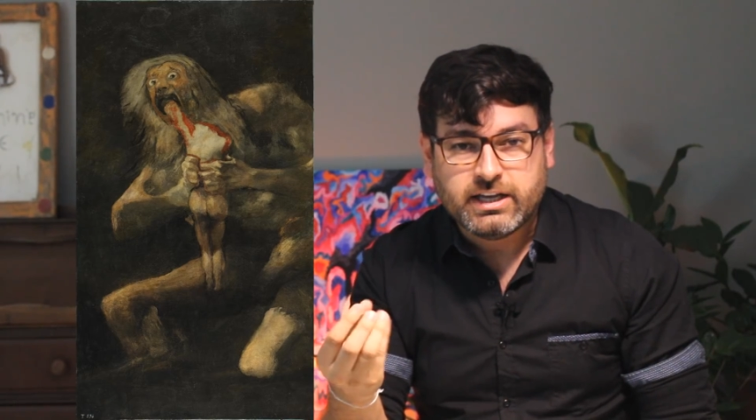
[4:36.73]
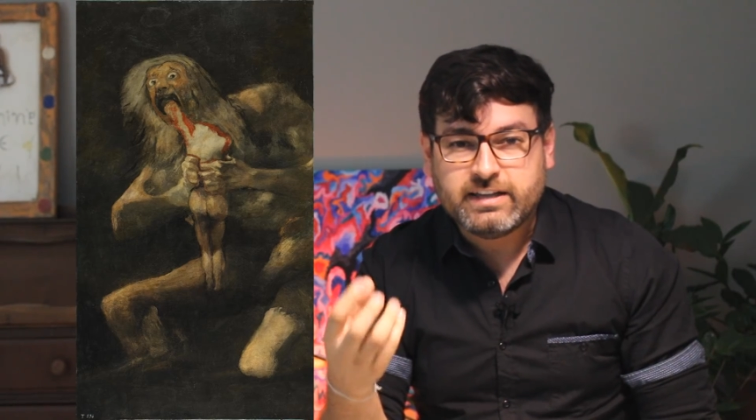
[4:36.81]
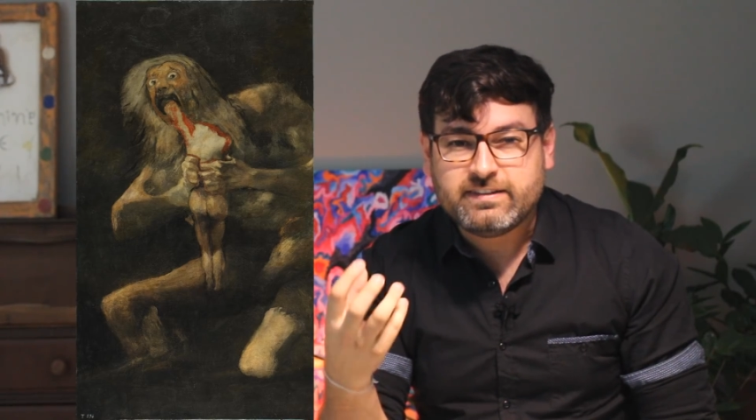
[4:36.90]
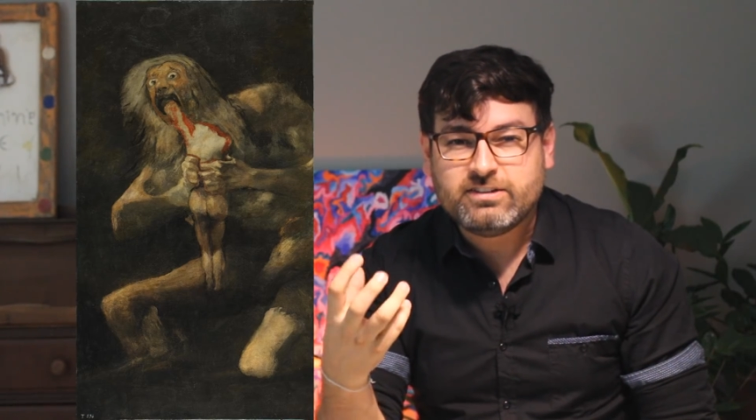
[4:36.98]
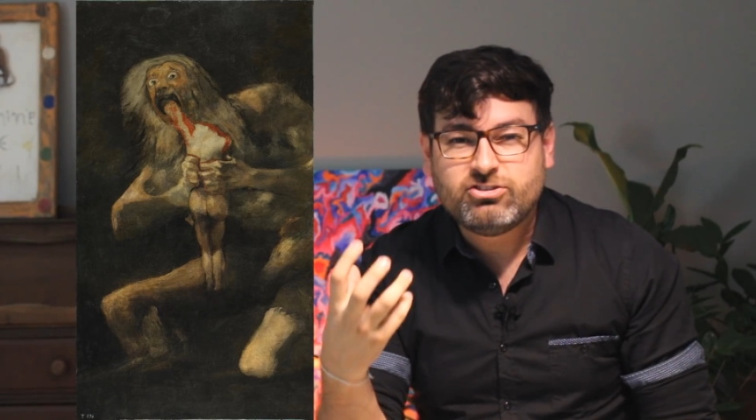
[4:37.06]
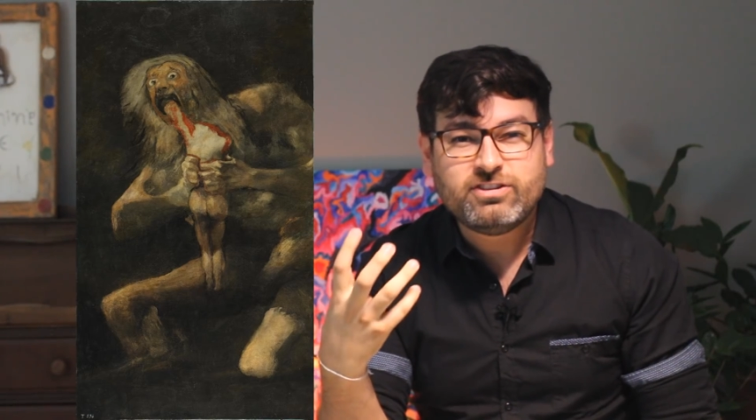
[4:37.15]

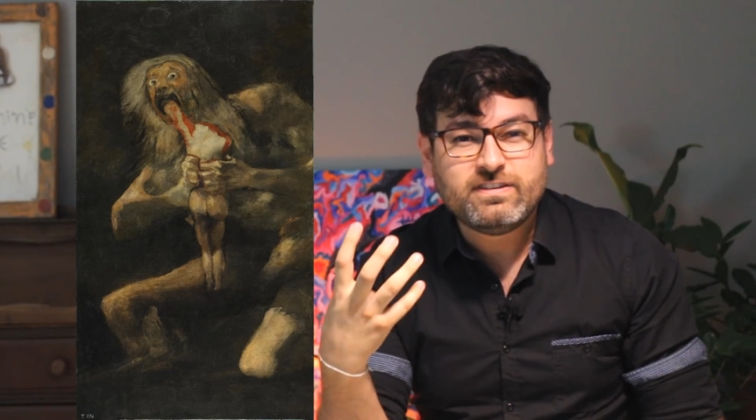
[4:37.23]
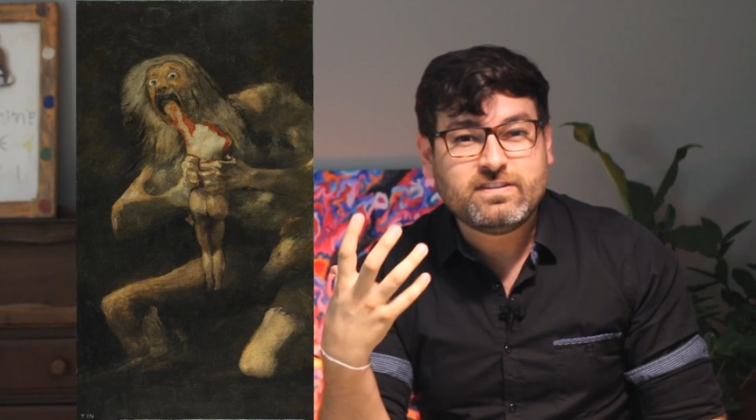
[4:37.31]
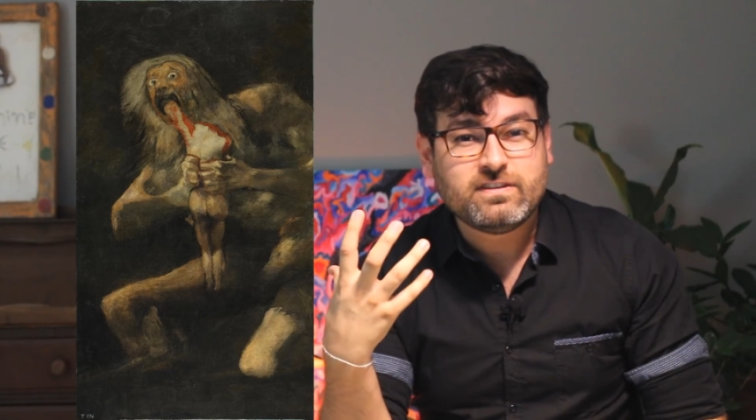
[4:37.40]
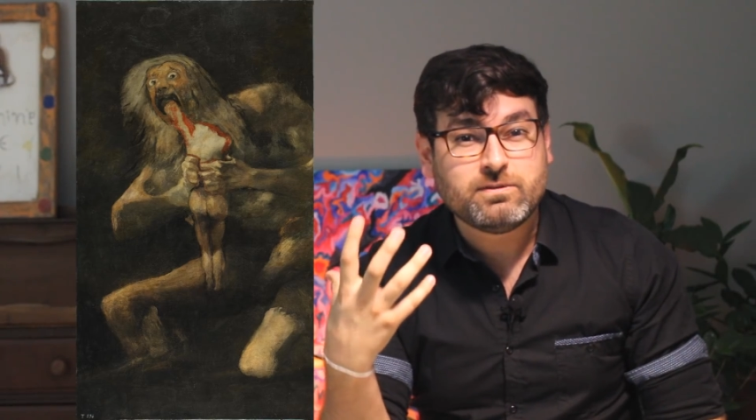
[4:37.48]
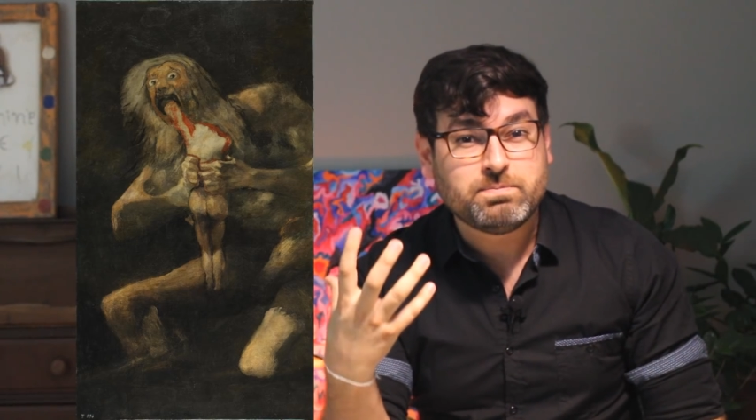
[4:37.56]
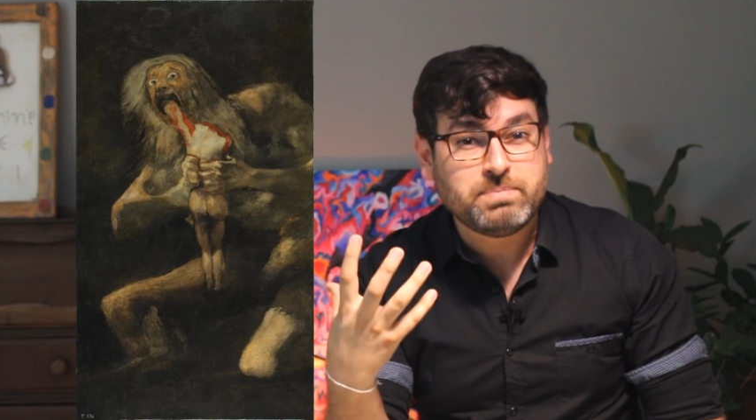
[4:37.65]
esse
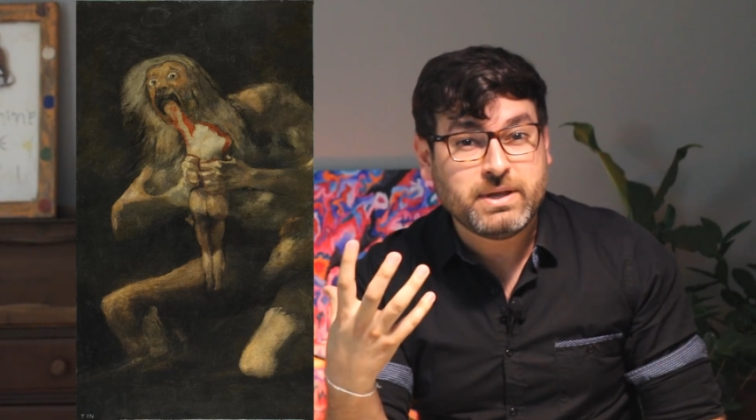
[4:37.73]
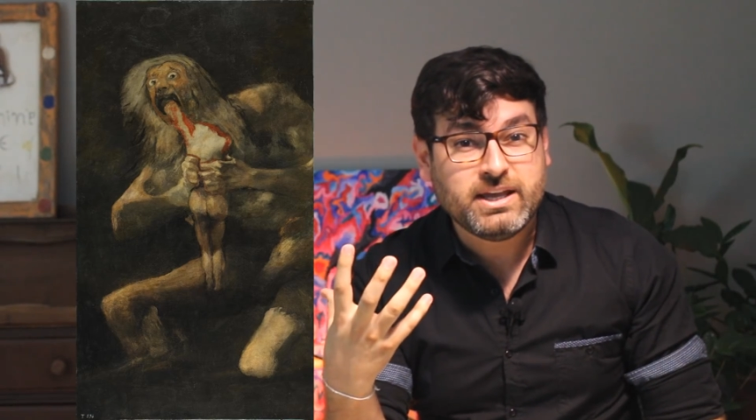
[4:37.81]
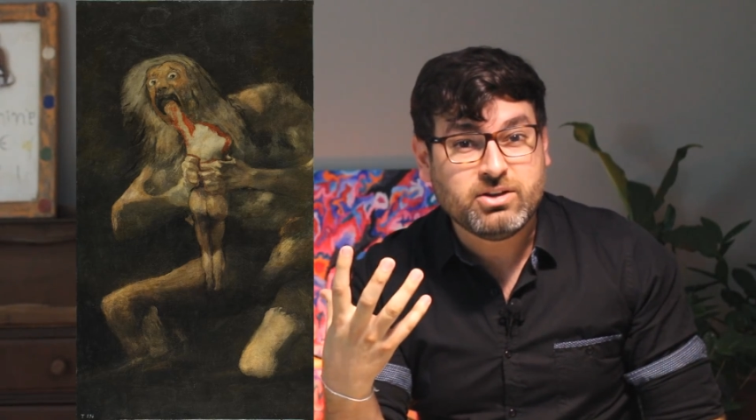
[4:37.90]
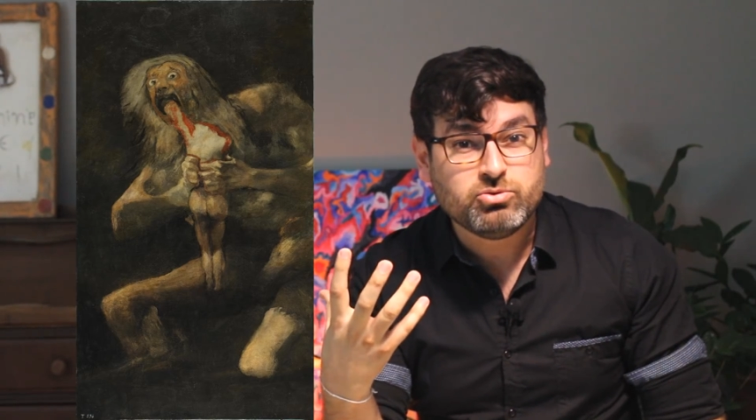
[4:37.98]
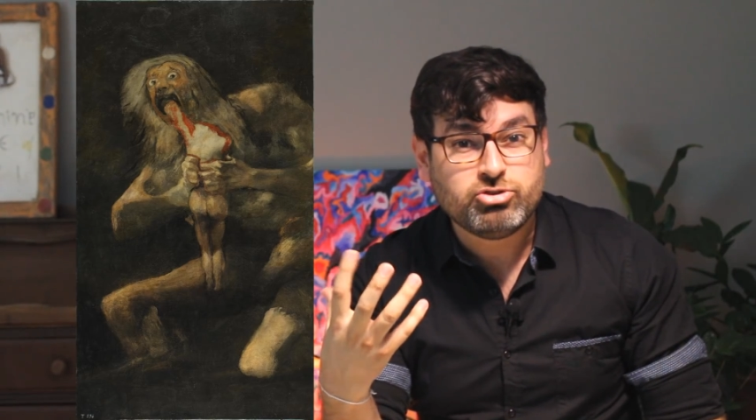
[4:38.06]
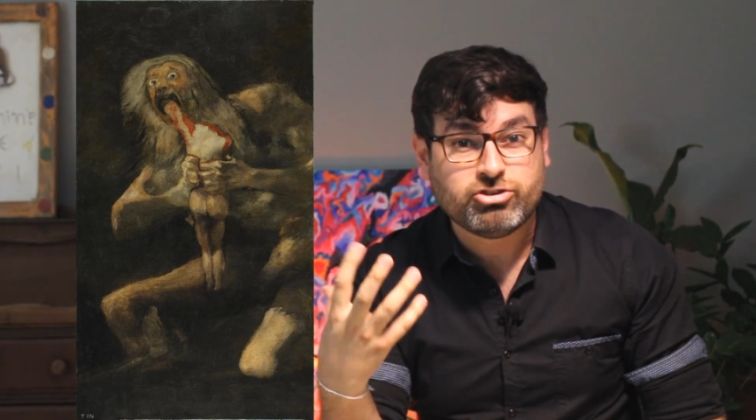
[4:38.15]

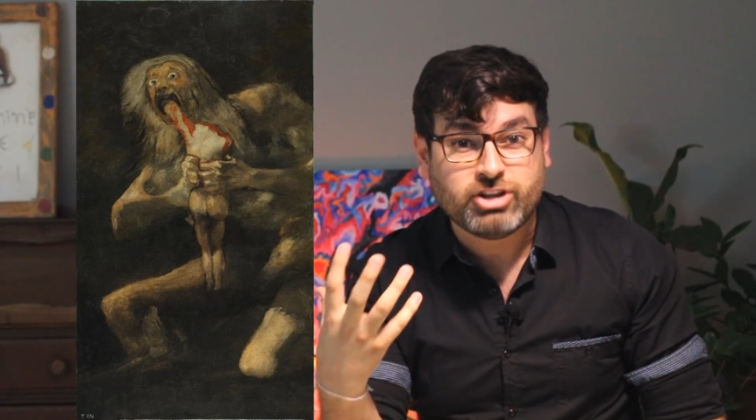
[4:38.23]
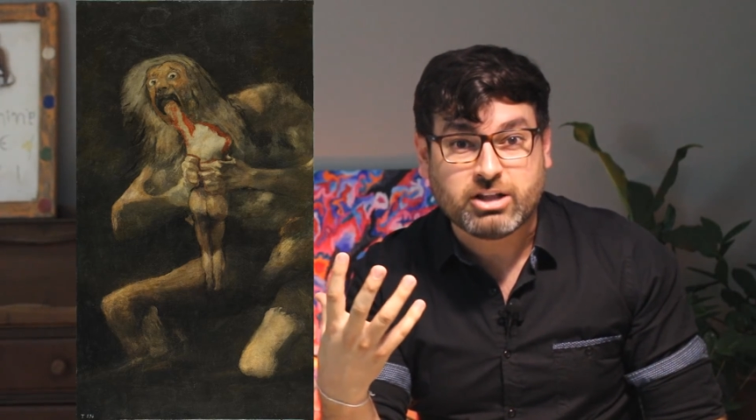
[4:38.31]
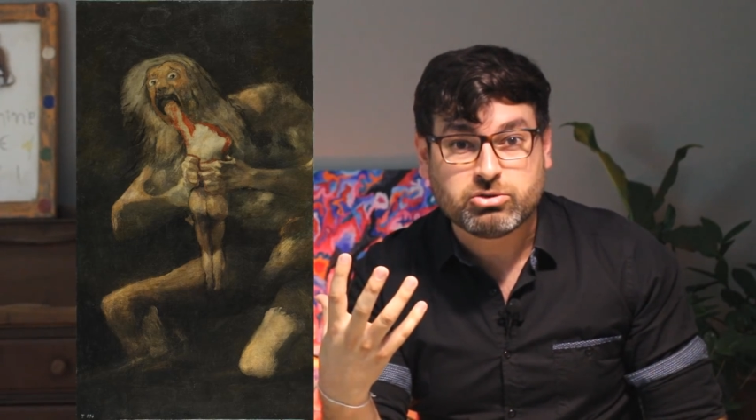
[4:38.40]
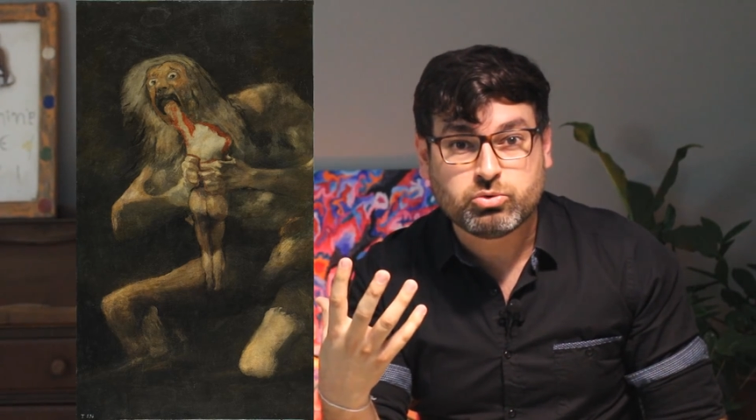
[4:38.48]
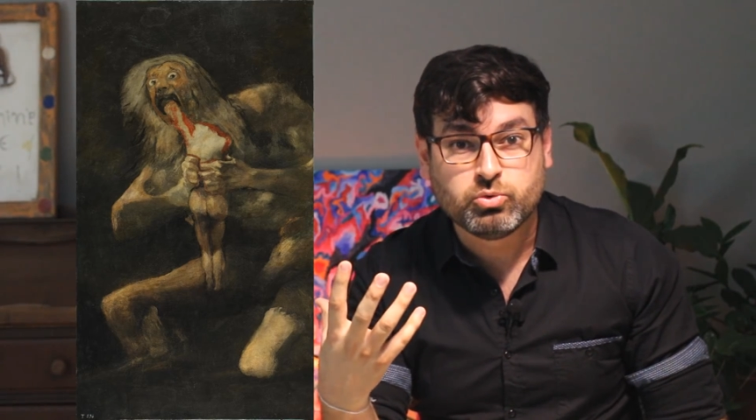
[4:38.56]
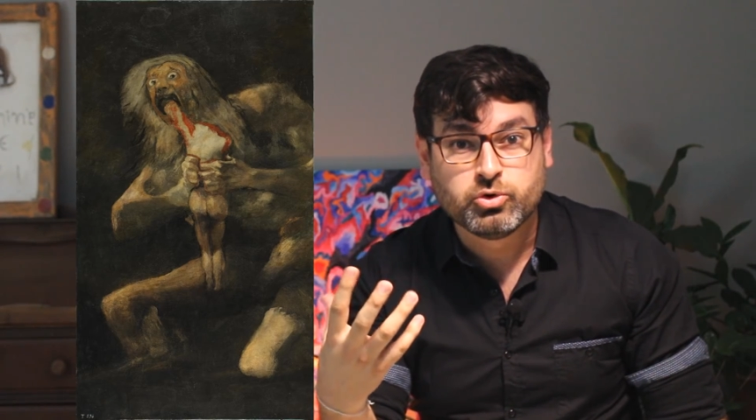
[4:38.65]
desespero de
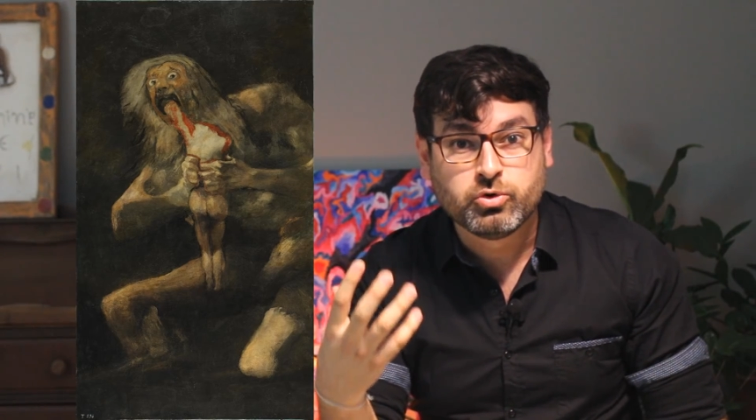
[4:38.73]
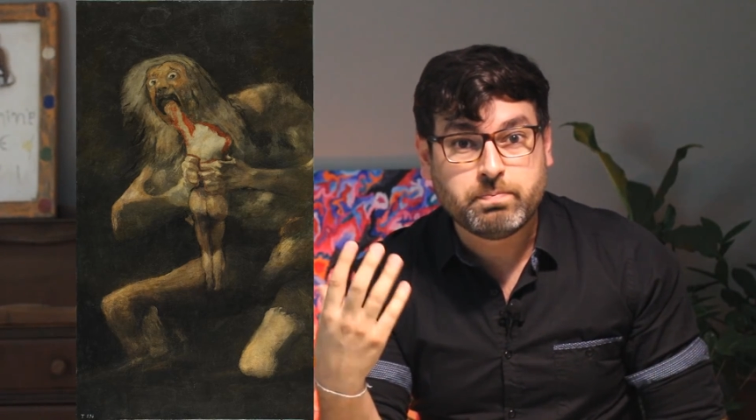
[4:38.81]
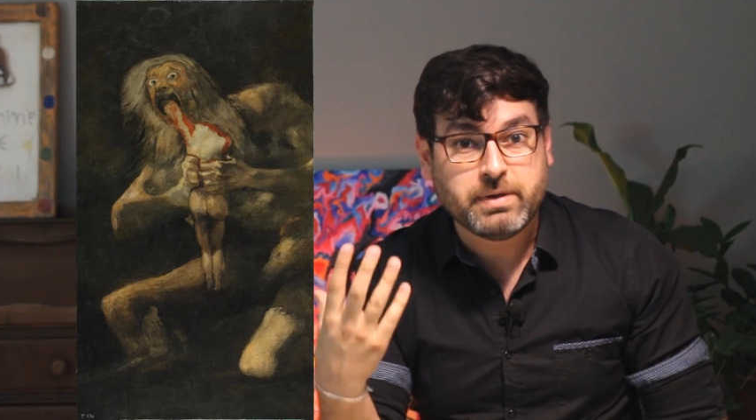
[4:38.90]
Saturno